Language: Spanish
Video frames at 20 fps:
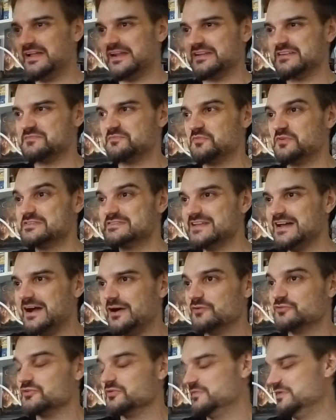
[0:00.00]
respuesta
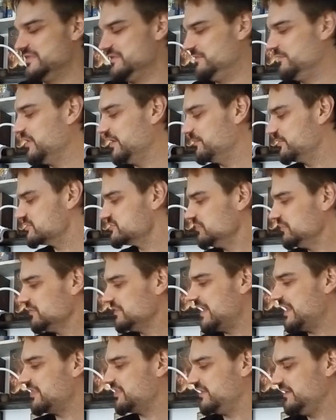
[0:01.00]
a otro vídeo. Bueno, pues todo
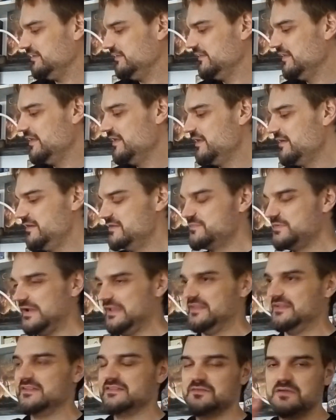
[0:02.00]
nace.
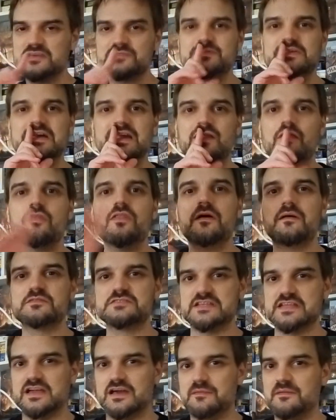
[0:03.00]
Espérate, que te voy a explicar a dónde
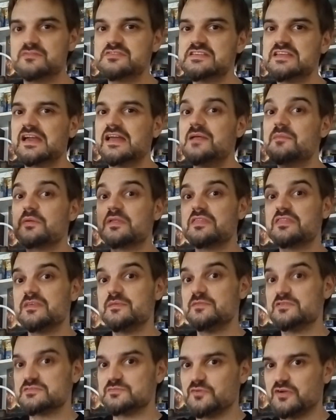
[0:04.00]
vamos a llegar. Vamos a llegar a
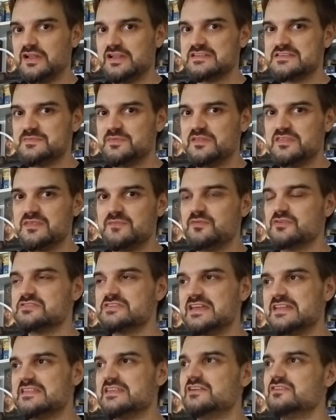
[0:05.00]
principios morales y
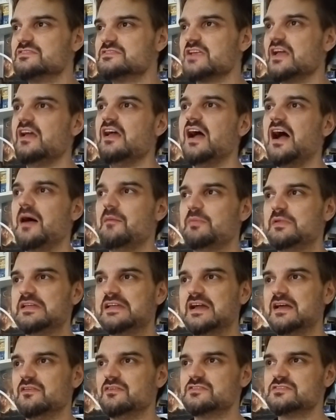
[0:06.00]
principios éticos
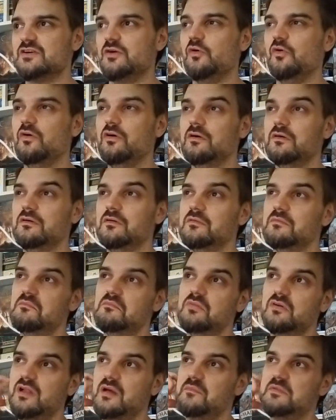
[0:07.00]
aplicados o,
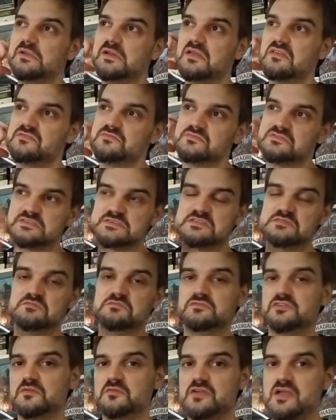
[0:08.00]
bueno, aplicados, no sé si
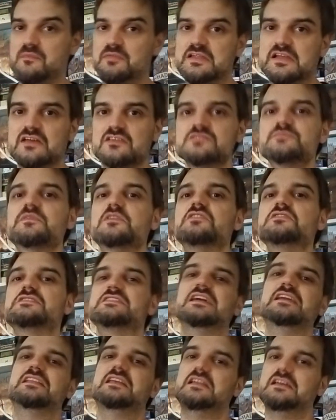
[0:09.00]
no muy aplicados, pero
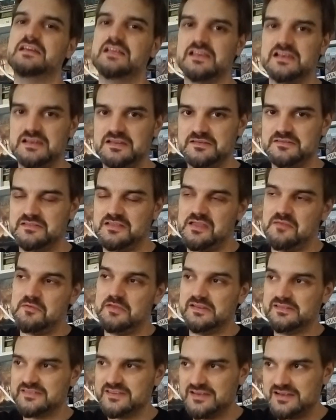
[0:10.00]
sí que tienen que,
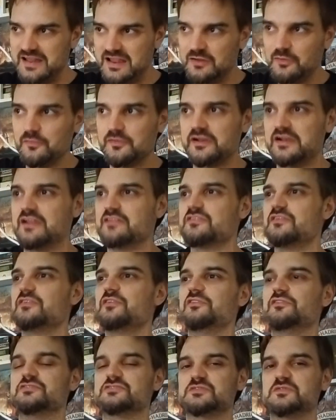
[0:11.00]
ver, tienen algo de relación
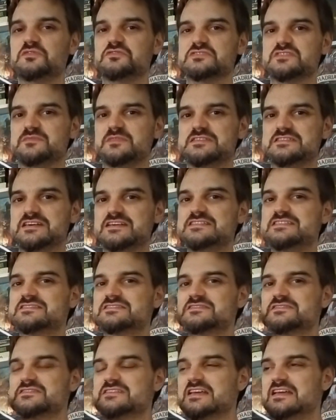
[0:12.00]
con los juegos de mesa. Y
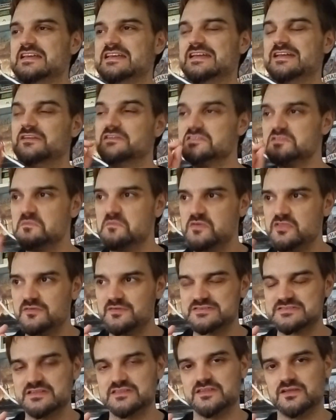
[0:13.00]
esto es, creo que es un vídeo
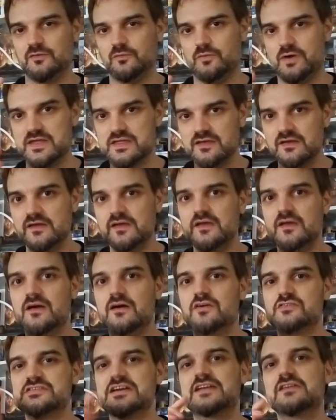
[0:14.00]
bastante guay.
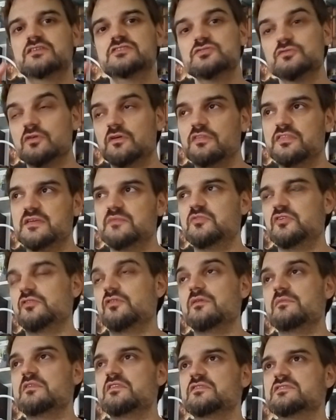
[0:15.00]
O sea, creo que es un concepto,
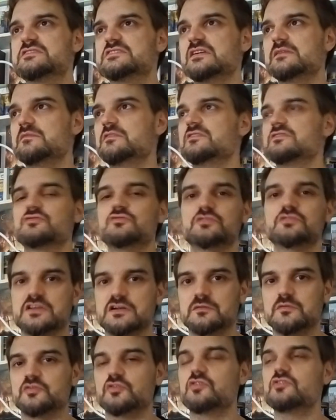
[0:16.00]
no el vídeo en sí, el vídeo es
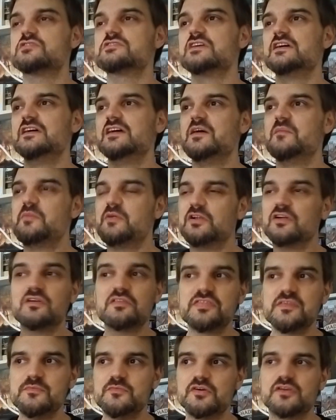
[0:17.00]
cutre como todos, pero el
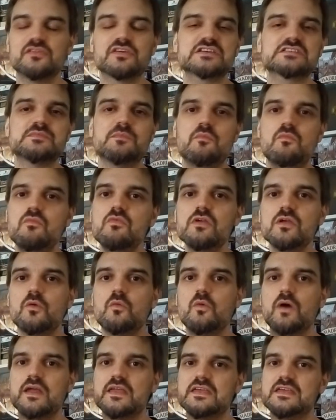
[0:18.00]
concepto creo que es muy
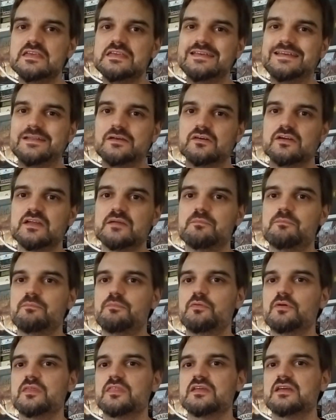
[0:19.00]
guay y creo que
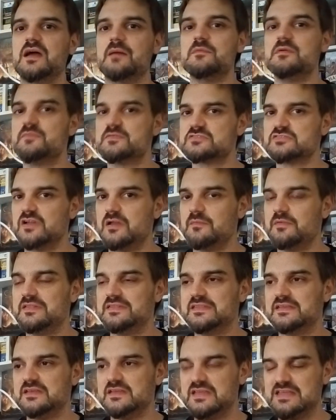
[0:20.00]
puede, a mí
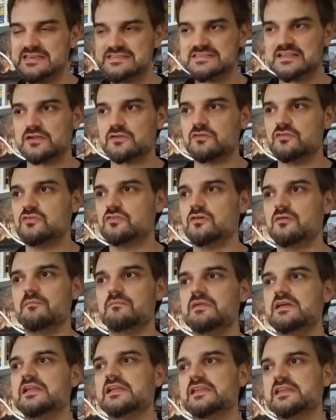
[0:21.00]
personalmente, este rollo
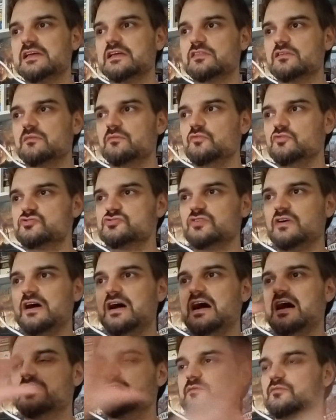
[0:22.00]
me enriqueció
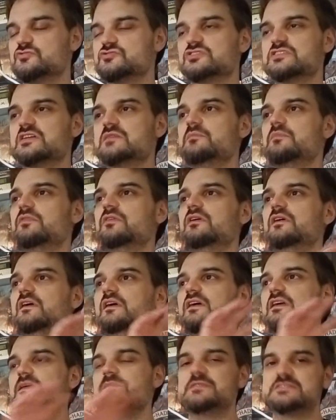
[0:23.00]
mucho hace mucho tiempo
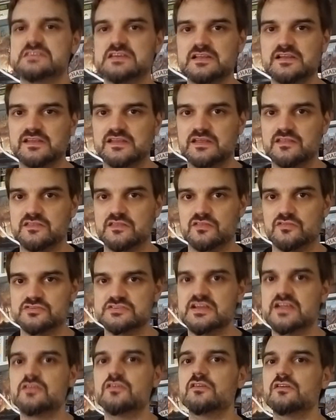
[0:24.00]
y me sigue enriqueciendo. O
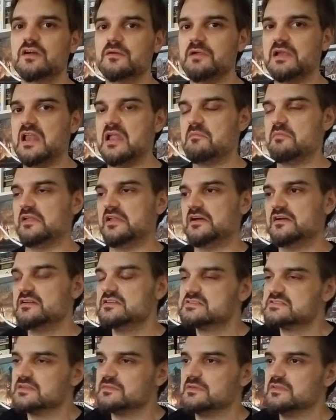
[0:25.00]
sea que yo creo que vale la pena.
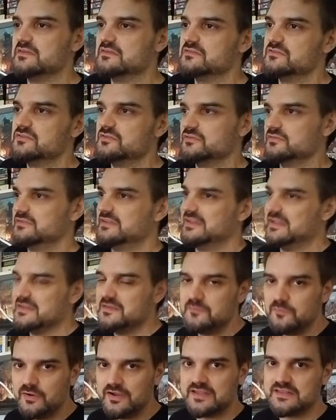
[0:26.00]
Este vídeo, yo te
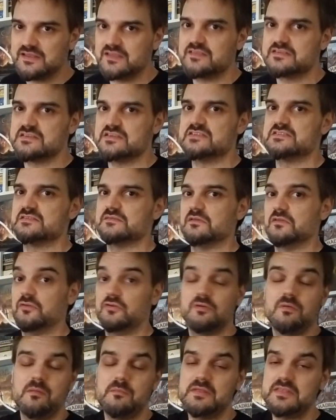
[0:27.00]
animo a que te quedes en este vídeo.
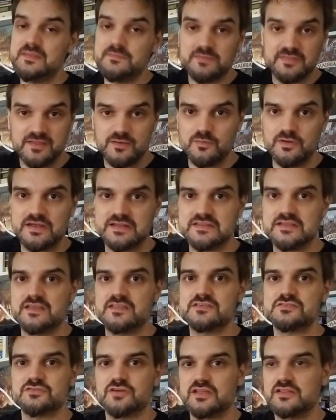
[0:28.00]
Normalmente me da igual que te
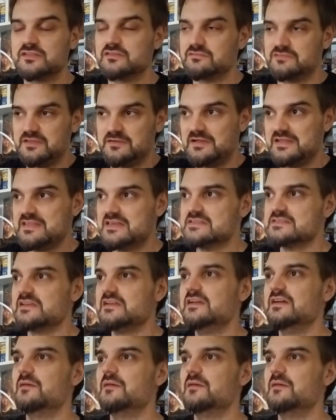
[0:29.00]
quedes o que te vayas,